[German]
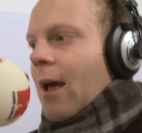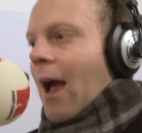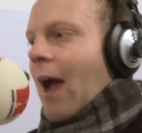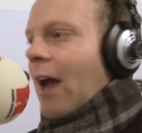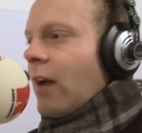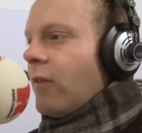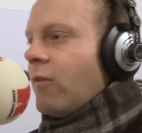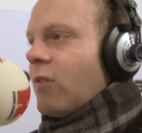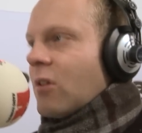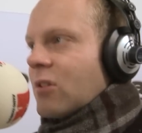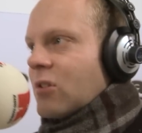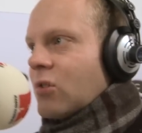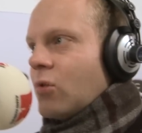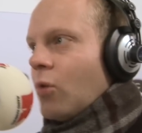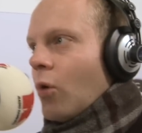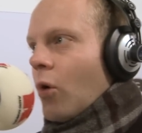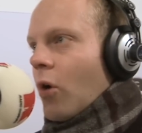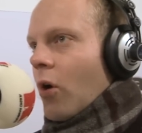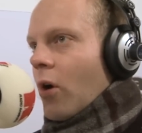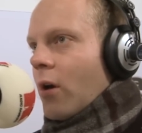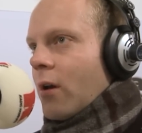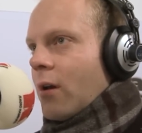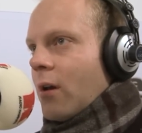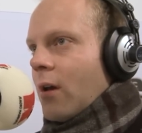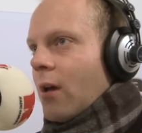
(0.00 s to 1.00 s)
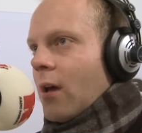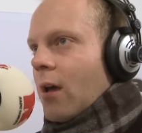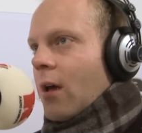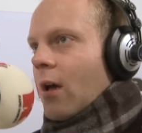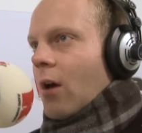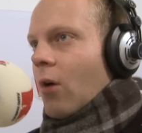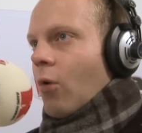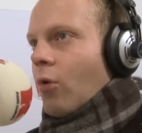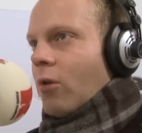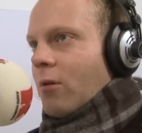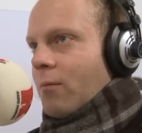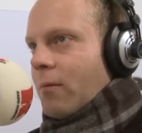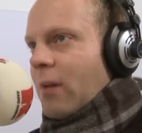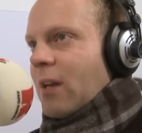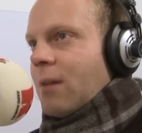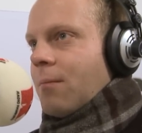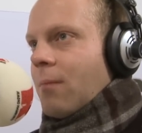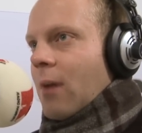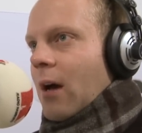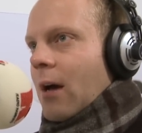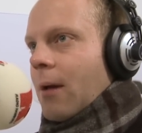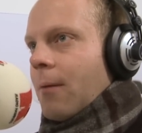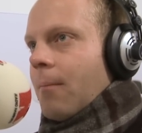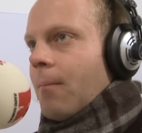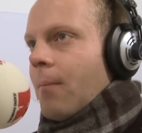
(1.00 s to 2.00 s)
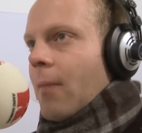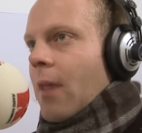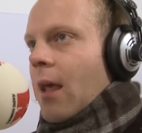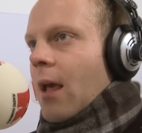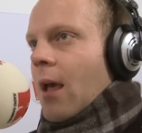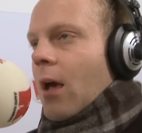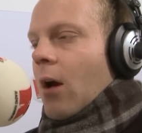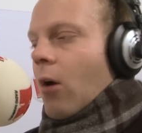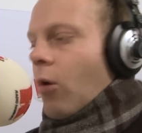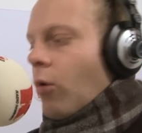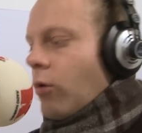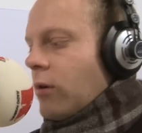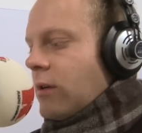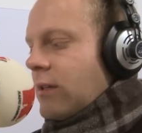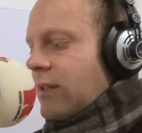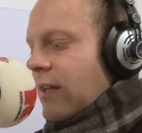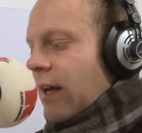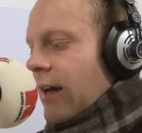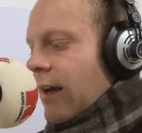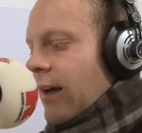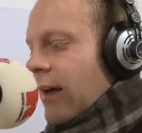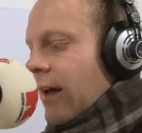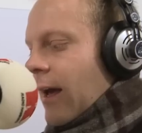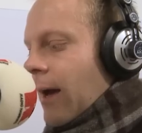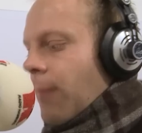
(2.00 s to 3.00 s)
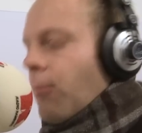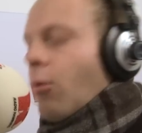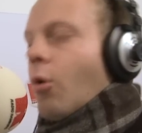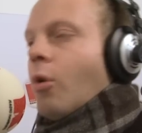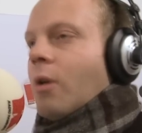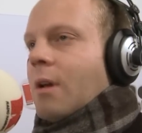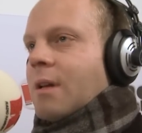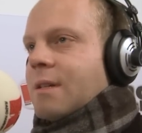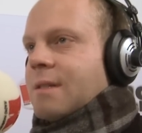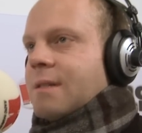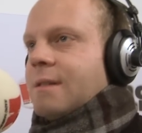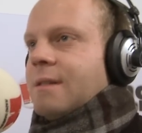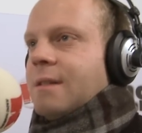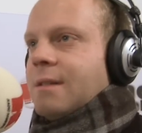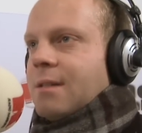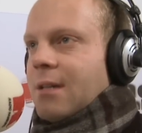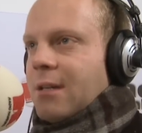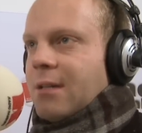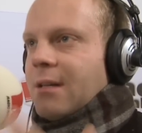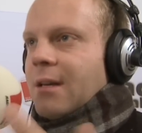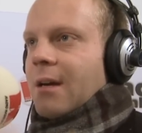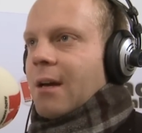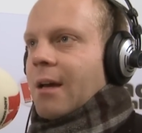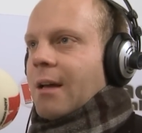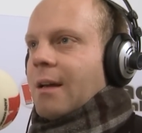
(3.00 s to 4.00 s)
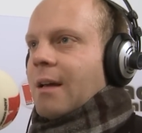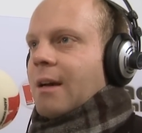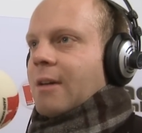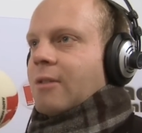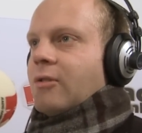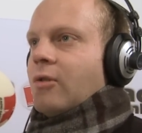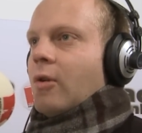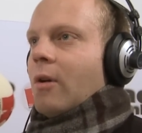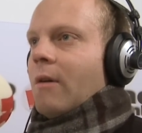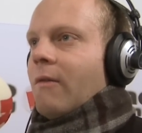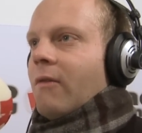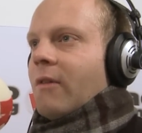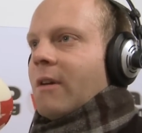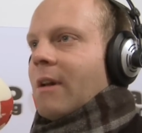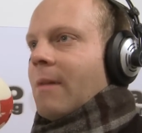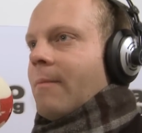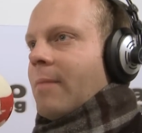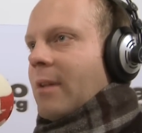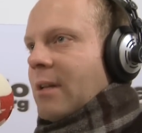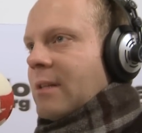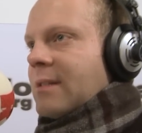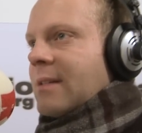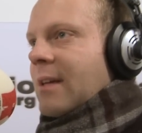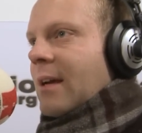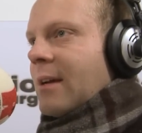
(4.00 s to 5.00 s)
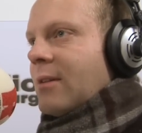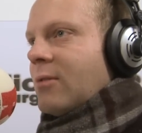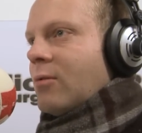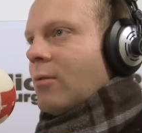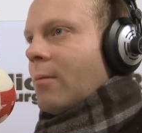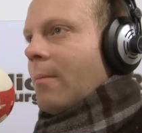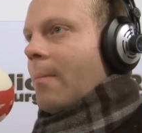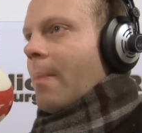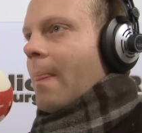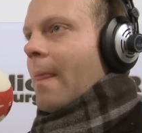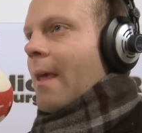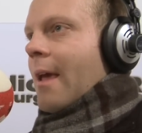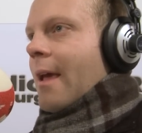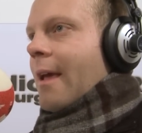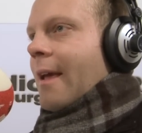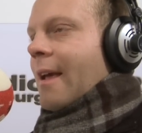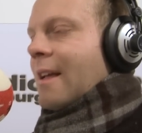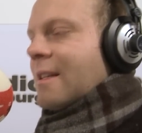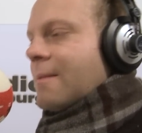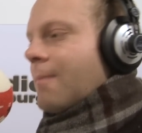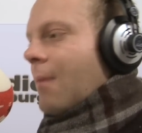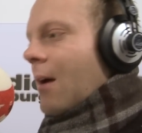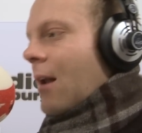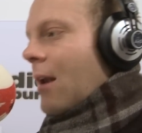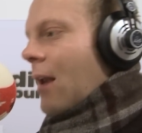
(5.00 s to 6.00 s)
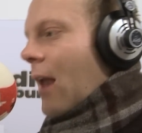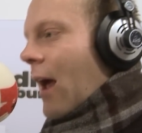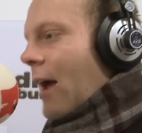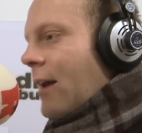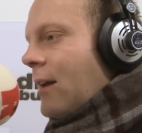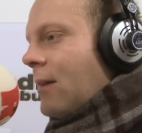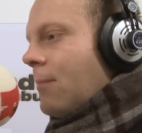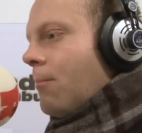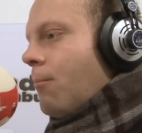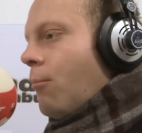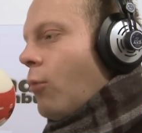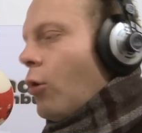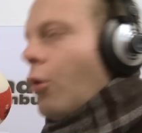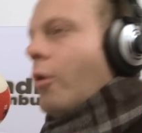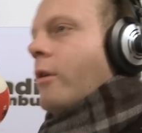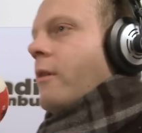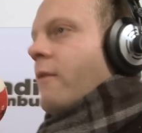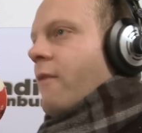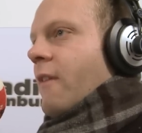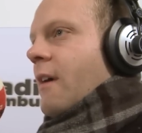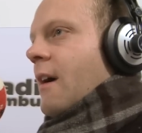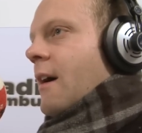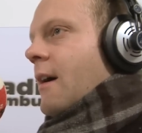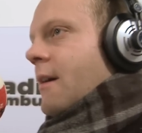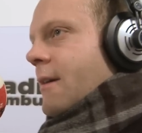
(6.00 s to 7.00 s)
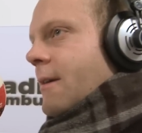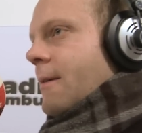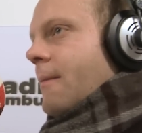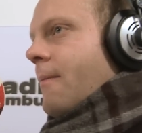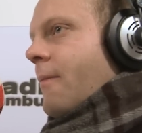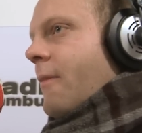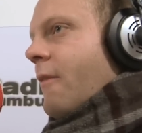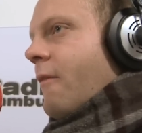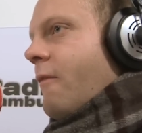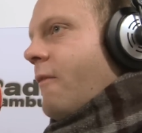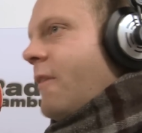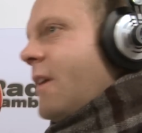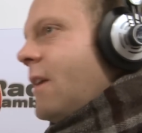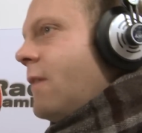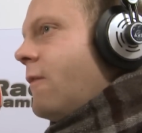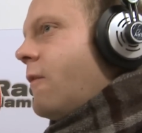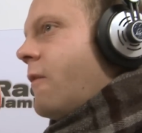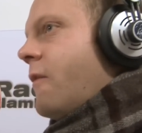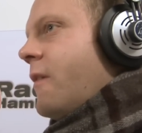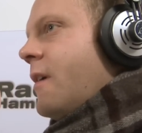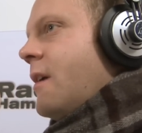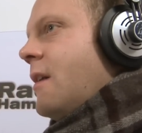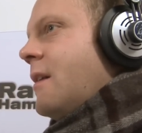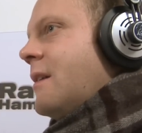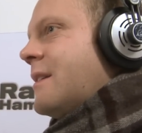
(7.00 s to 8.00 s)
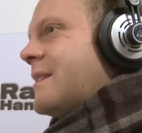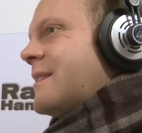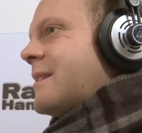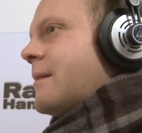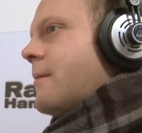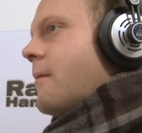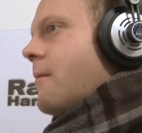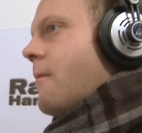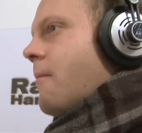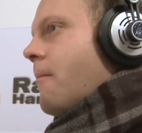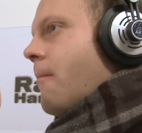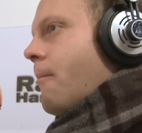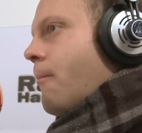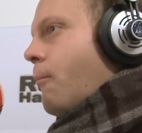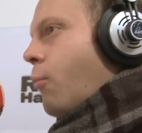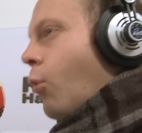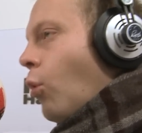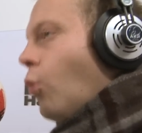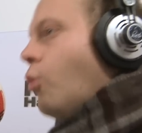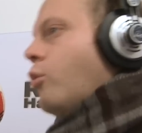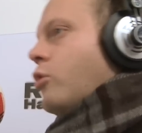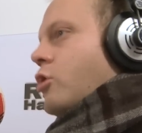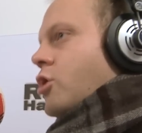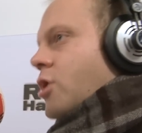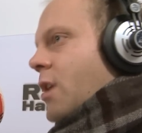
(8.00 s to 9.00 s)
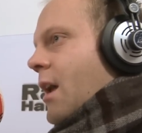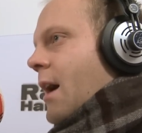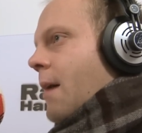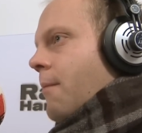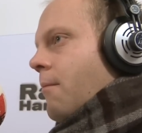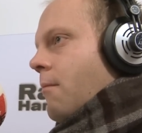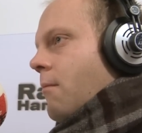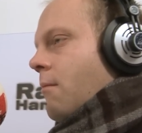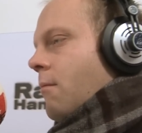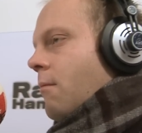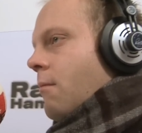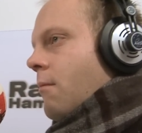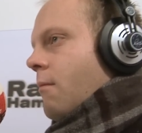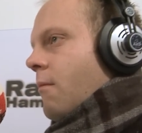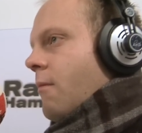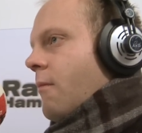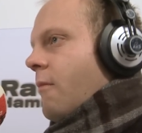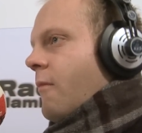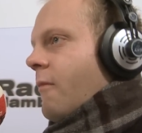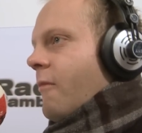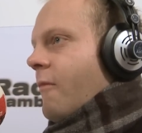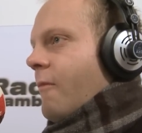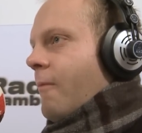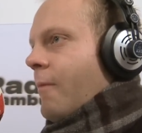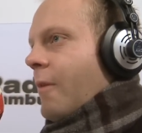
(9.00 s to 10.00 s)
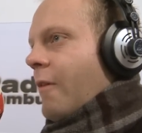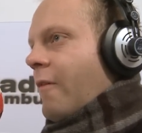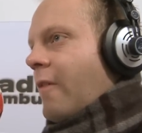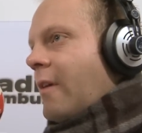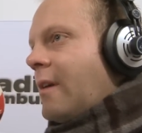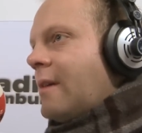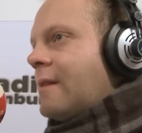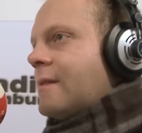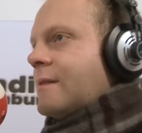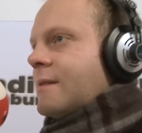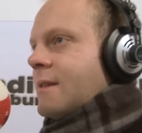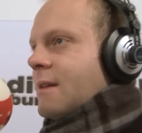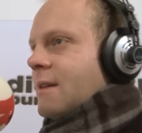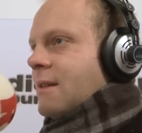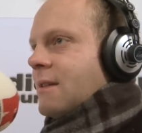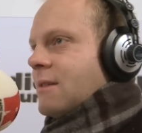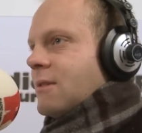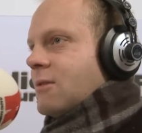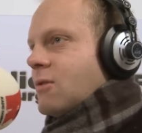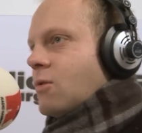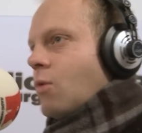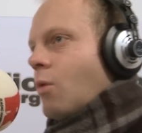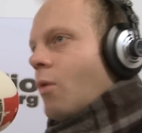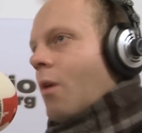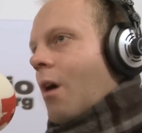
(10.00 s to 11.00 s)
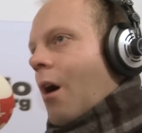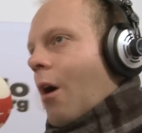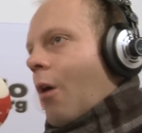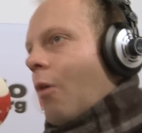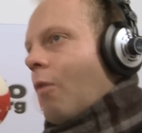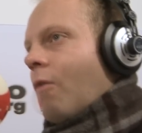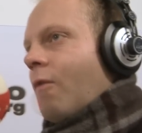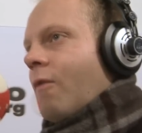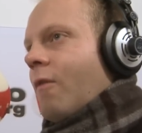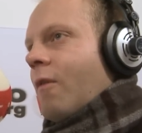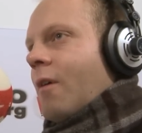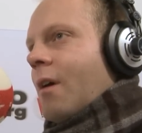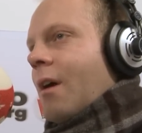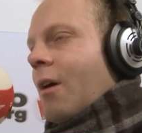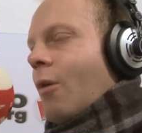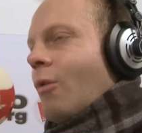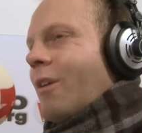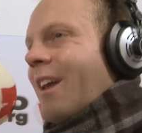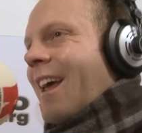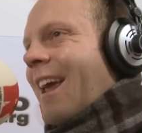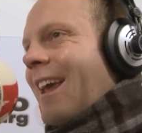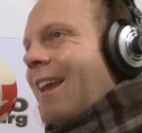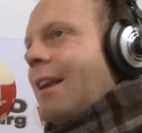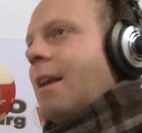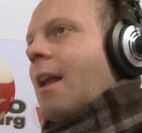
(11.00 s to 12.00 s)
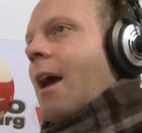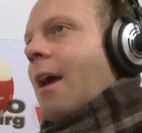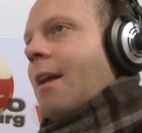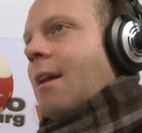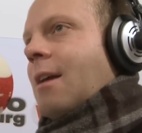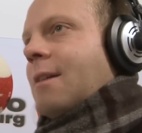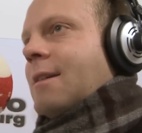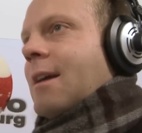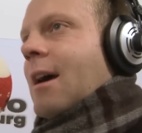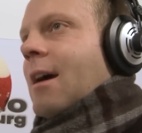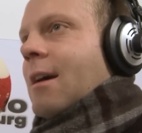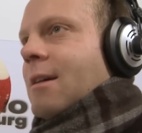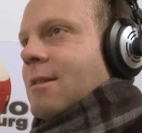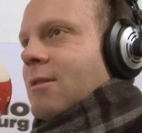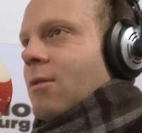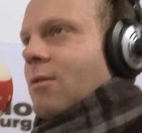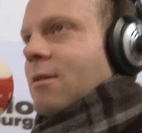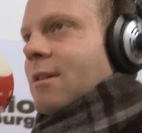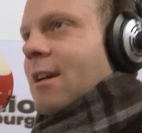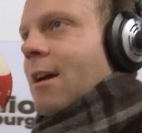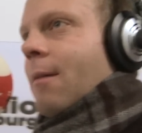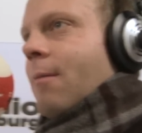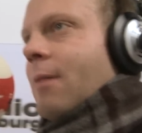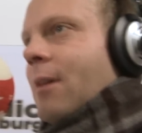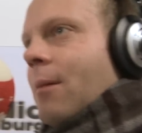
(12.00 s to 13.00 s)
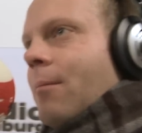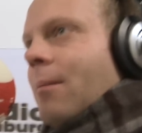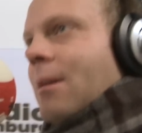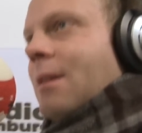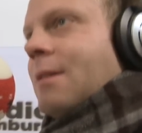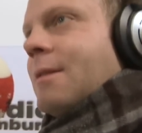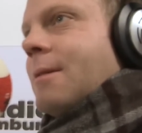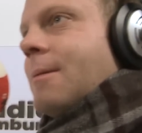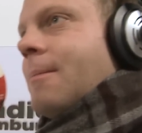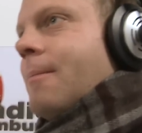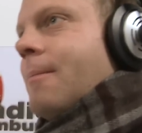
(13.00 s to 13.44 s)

Einfach zuhören und mitmachen. Und äh, Herr Brodersen, Sie sind ja Redakteur von der Bildzeitung. Mhm. Jetzt mal eine blöde Frage. Wie viel Buchstaben befinden sich so auf oder in einer Tagesausgabe der Bild?